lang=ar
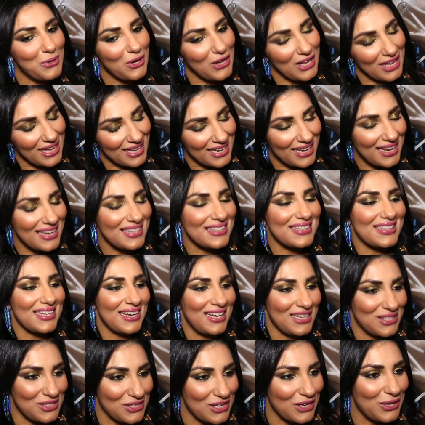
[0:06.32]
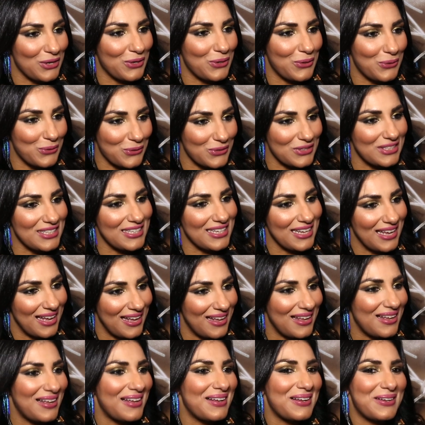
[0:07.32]
مؤخرا طرحت اغنيه
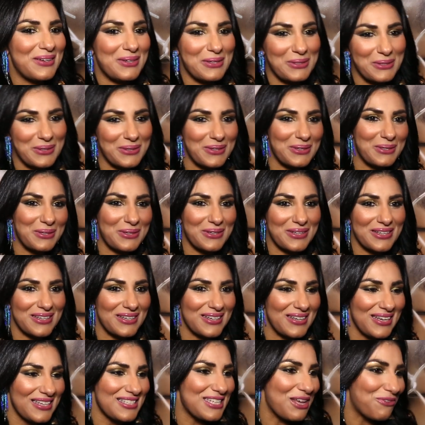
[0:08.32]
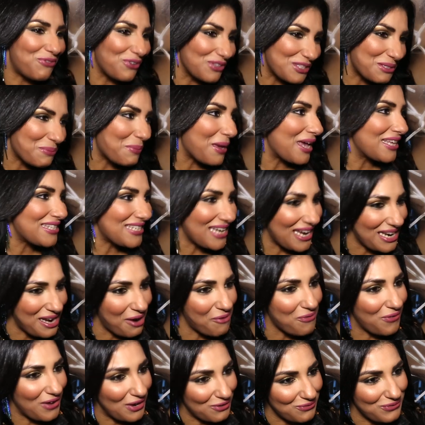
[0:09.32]
احتفلت آه، بها
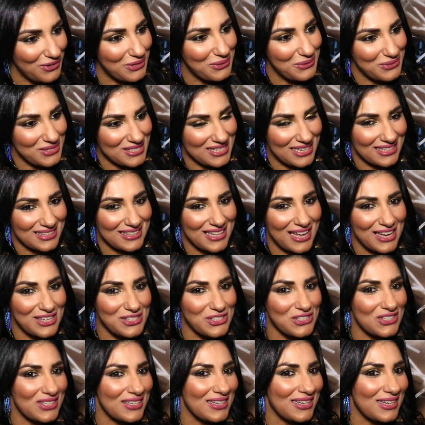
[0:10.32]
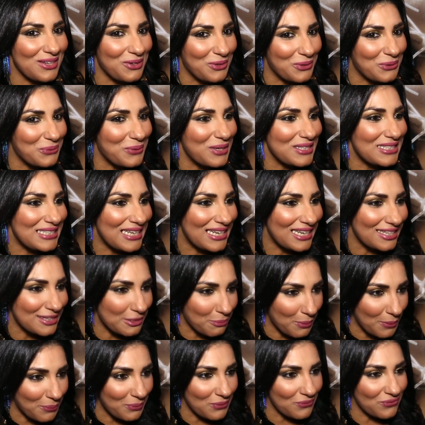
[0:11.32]
انا في 2019 العنوان ديالها
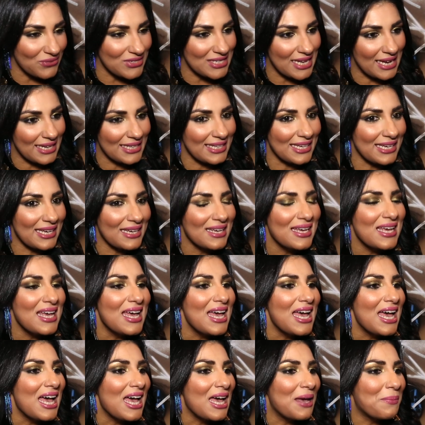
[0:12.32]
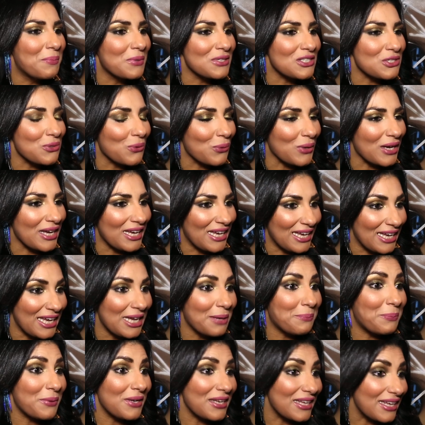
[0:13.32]
طبيب نفساني من توقيع
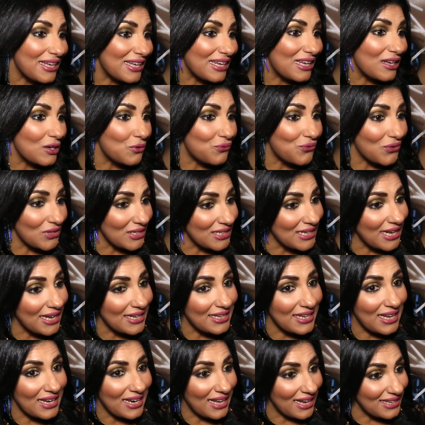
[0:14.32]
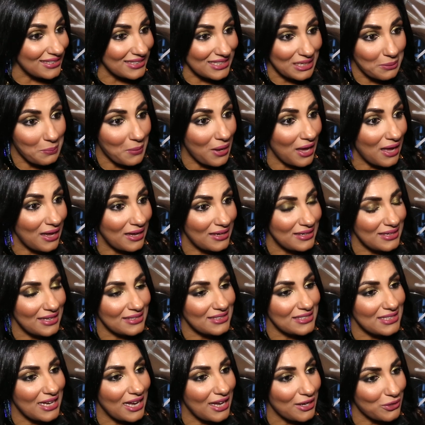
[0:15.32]
ابن الفنانه العظيمه
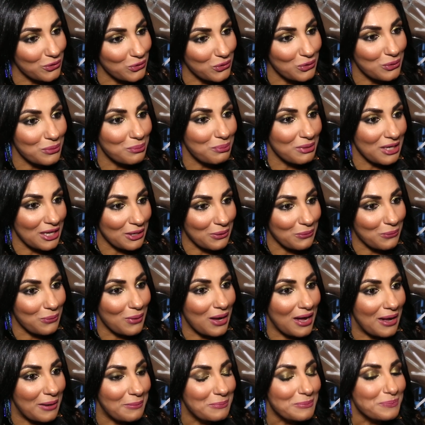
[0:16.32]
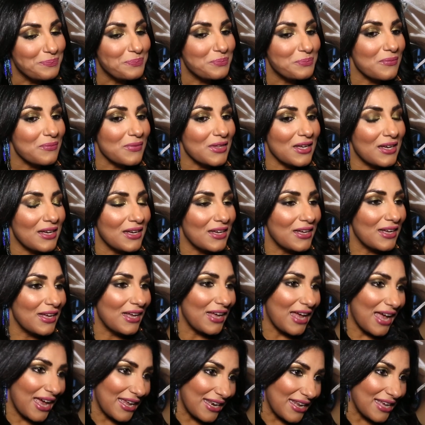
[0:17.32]
ناديه ايوب اللي هو
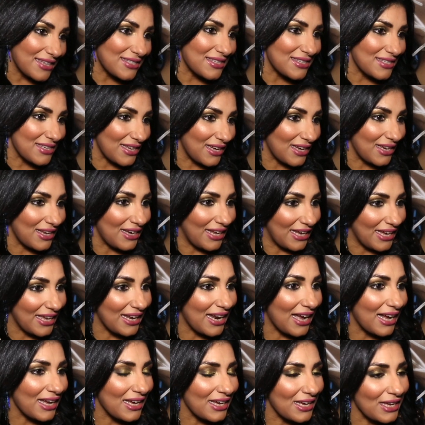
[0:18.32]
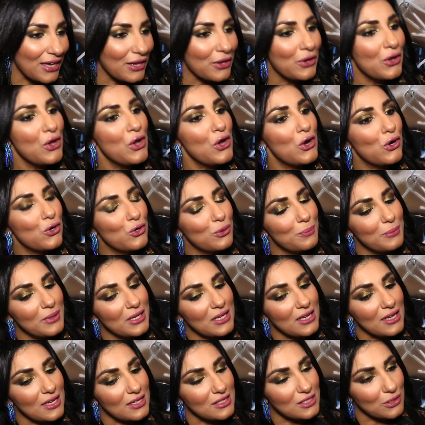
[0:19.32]
آه، انس العراقي
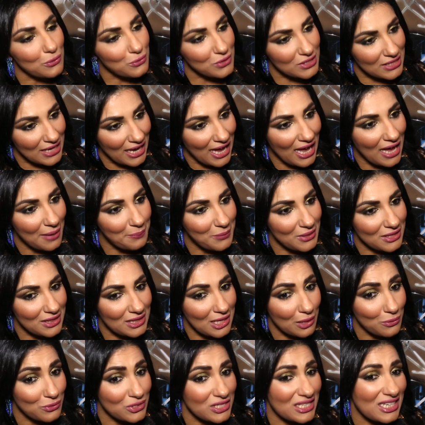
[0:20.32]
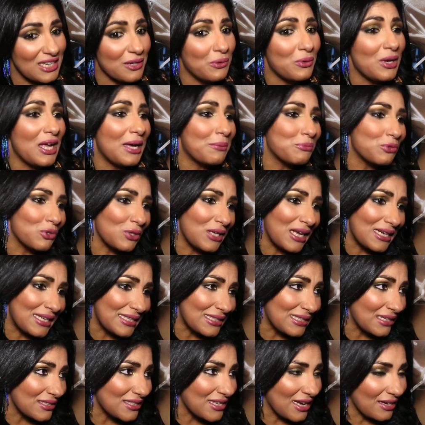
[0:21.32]
ومن توزيع حميد الدوسي والحمد لله
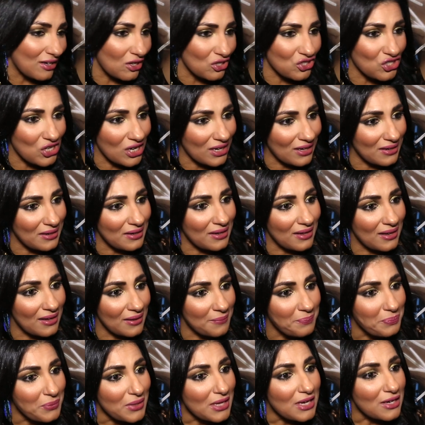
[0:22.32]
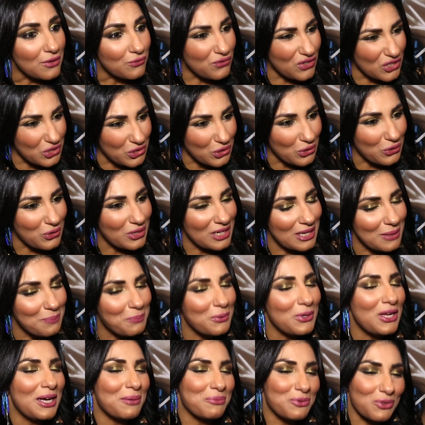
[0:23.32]
اللي درت على شكل فيديو كليب
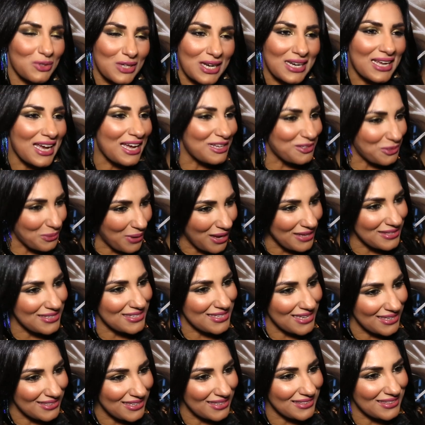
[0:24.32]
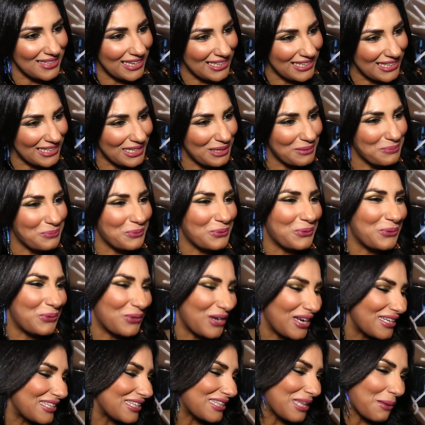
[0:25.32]
والحمد لله لقيت واحد الصدى طيب
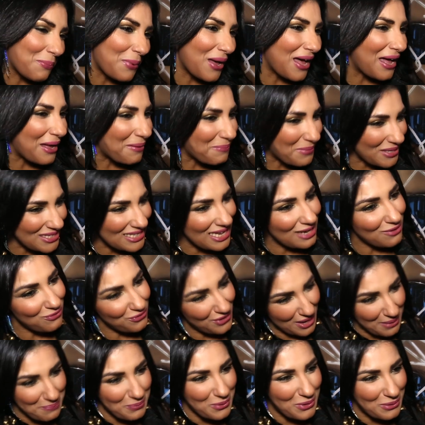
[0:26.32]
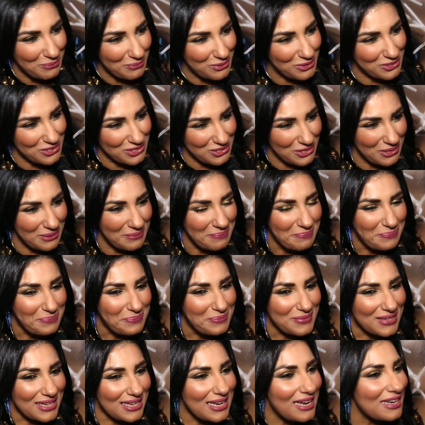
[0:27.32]
وراني دابا مازال في لا بروموسيون
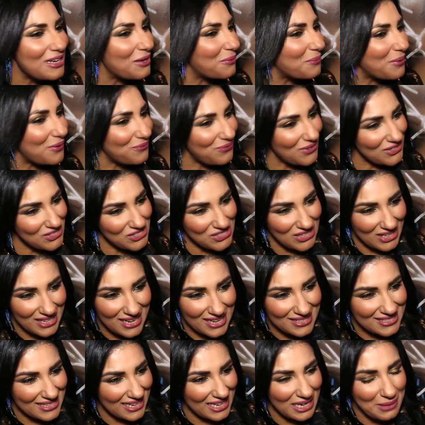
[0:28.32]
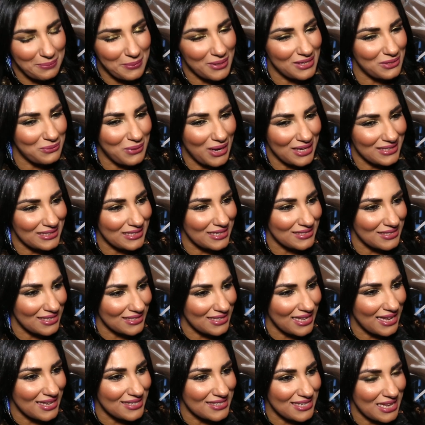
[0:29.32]
لانه ما فاتش عليها تقريبا واحد ثلاثه
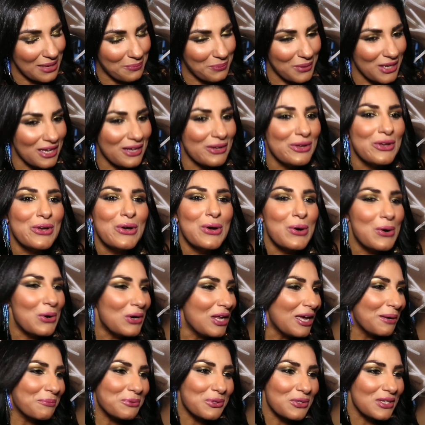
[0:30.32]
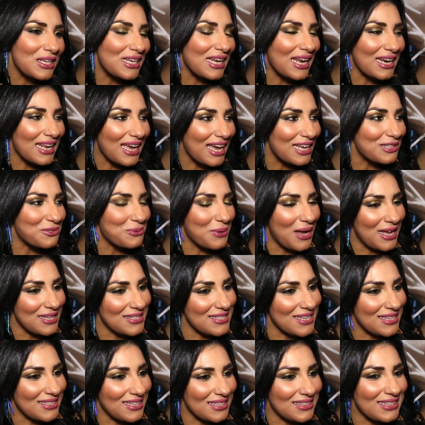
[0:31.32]
الاسابيع والحمد لله لقيت واحد
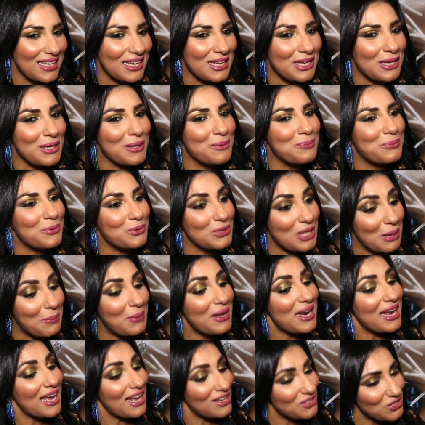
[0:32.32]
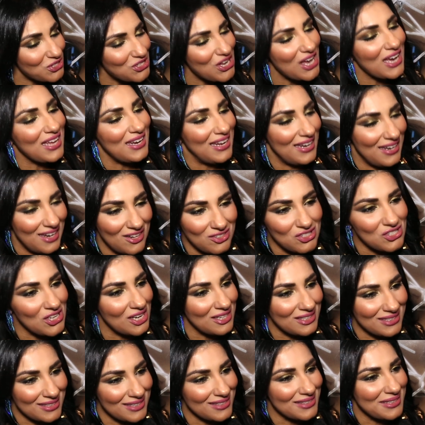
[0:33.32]
الصدى طيب ودابا راه كنشتغل على
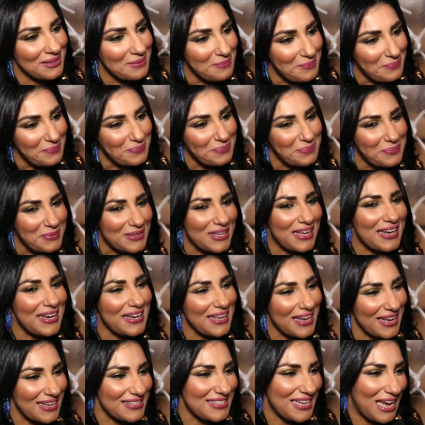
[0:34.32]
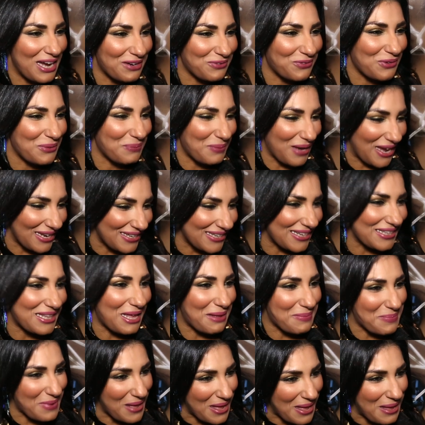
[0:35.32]
الجديد لان كتعرفي بان
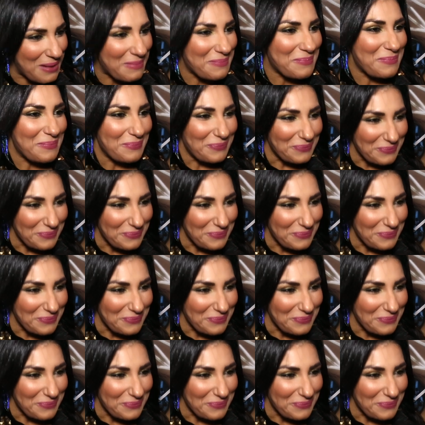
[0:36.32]
دابا